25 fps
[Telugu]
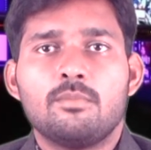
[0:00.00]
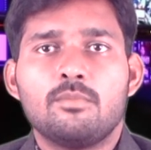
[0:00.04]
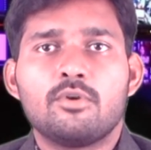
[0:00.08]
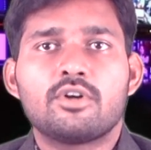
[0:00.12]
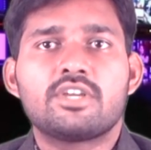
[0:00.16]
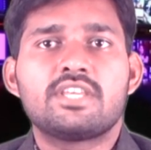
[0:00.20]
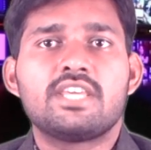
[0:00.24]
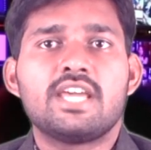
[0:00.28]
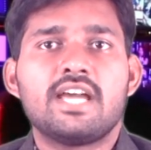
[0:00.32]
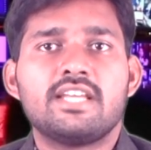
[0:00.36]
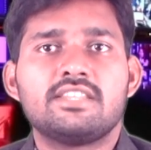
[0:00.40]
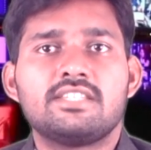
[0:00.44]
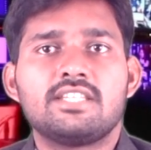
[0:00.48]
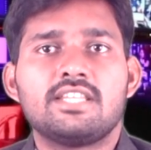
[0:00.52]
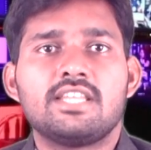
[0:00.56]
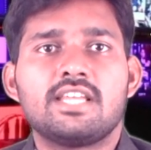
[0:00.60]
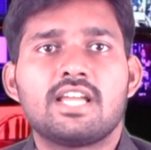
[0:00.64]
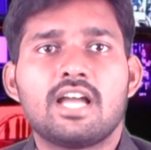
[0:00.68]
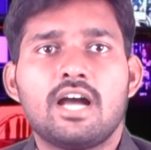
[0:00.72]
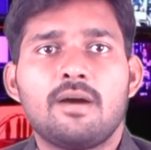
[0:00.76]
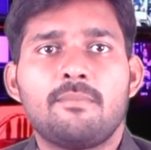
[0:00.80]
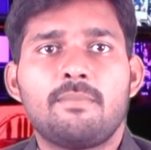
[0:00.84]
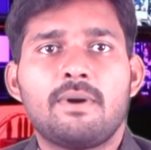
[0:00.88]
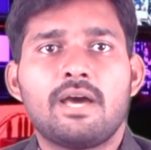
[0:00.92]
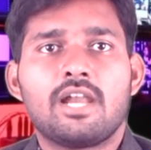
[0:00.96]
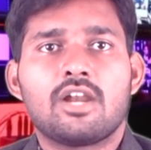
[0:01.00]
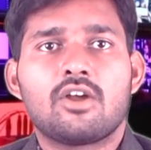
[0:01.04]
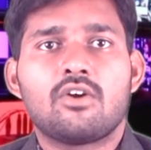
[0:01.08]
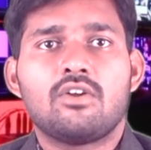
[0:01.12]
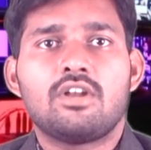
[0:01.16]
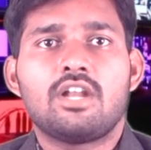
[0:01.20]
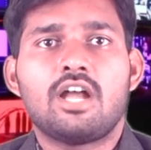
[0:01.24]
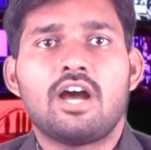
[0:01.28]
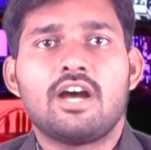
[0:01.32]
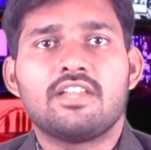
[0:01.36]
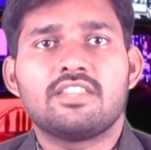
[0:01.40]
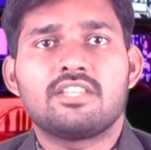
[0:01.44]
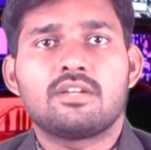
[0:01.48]
ముఖ్య అతిథిగా
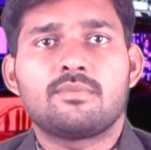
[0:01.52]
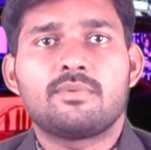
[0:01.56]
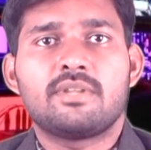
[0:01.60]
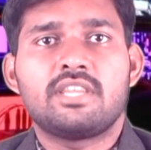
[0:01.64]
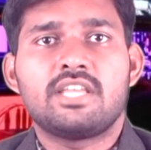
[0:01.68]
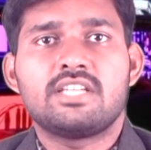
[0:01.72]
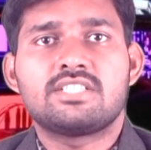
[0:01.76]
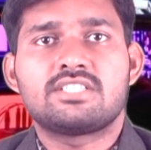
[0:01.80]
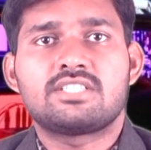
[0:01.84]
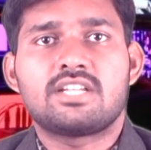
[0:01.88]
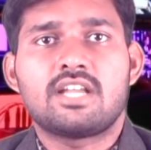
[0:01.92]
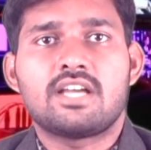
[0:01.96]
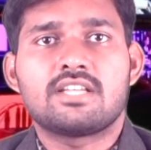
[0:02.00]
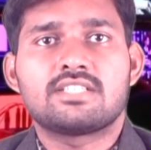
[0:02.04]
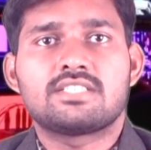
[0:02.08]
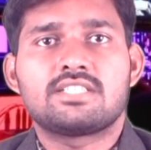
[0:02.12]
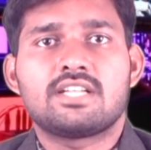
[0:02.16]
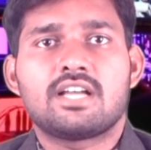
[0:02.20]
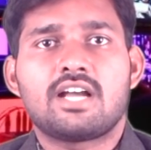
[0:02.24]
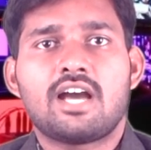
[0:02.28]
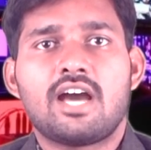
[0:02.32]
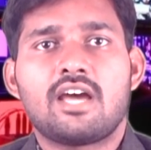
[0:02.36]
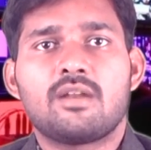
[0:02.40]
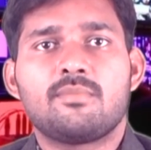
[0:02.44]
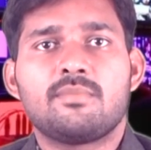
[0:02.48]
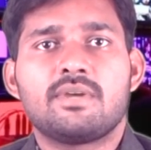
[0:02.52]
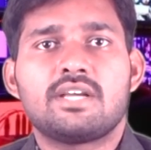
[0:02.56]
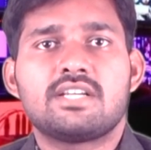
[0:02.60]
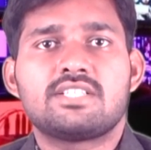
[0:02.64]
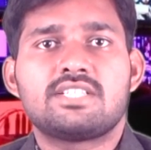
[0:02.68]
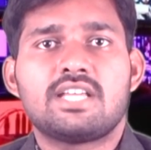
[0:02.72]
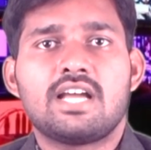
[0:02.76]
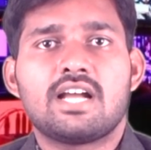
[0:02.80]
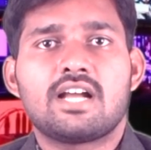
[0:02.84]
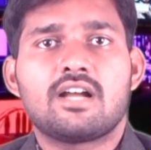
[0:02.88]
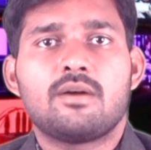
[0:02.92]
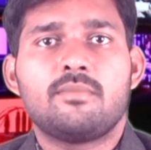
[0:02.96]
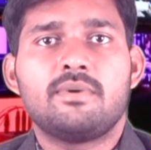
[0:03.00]
పాల్గొన్న ఆంధ్రప్రదేశ్ రాష్ట్ర కార్మిక
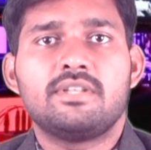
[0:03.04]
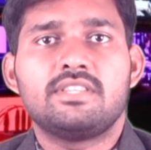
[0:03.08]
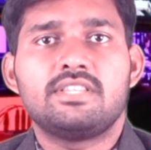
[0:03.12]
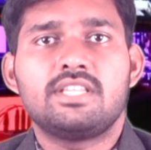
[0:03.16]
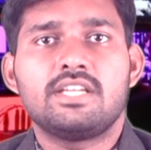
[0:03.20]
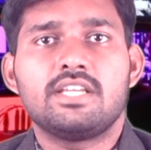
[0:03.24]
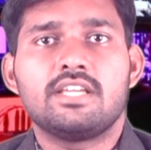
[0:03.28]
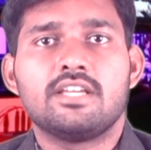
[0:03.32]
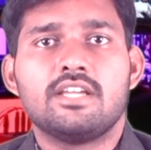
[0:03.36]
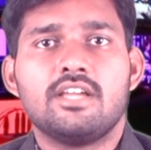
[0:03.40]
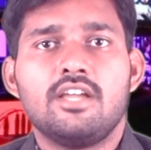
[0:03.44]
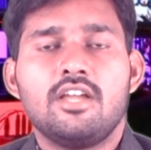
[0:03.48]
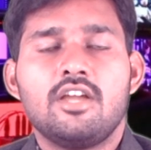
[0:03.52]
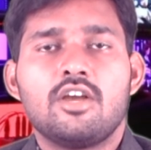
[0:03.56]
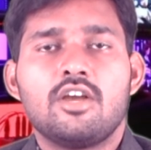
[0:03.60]
శాఖ మంత్రి